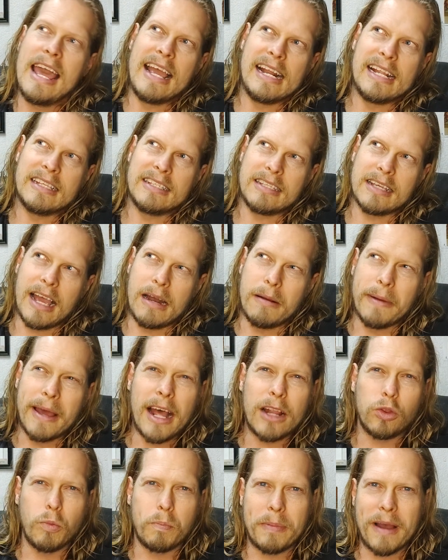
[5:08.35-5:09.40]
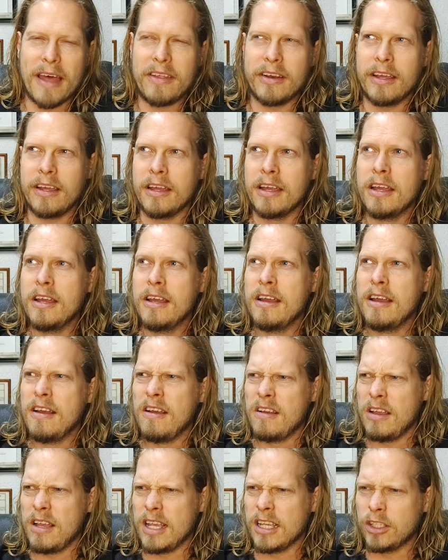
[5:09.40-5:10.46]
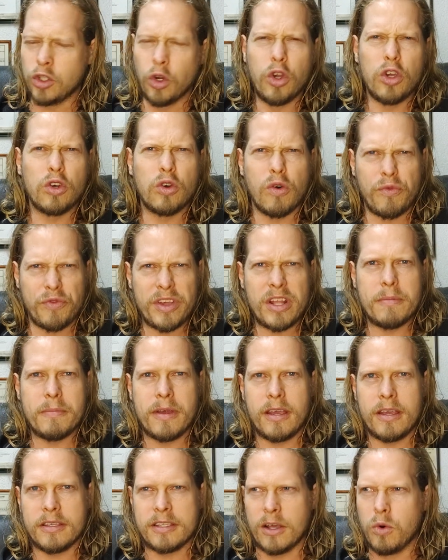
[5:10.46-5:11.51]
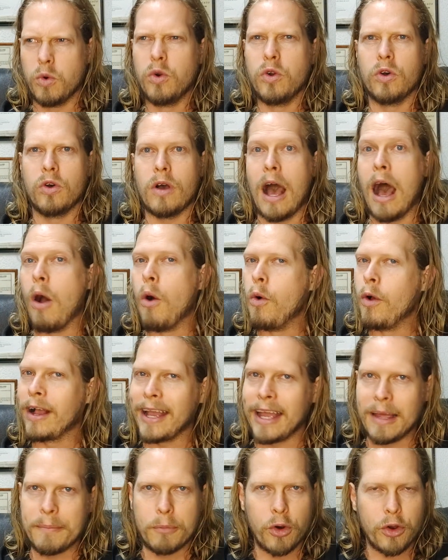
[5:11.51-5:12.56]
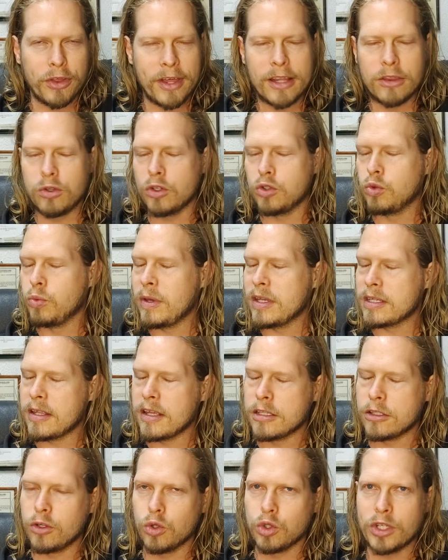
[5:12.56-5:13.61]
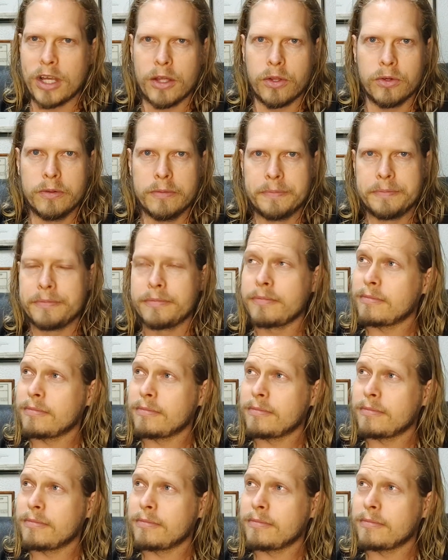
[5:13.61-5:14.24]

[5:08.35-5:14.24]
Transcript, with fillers: El, ver a tu padre estoico, firme y seguro, aunque por dentro estuviese destrozado,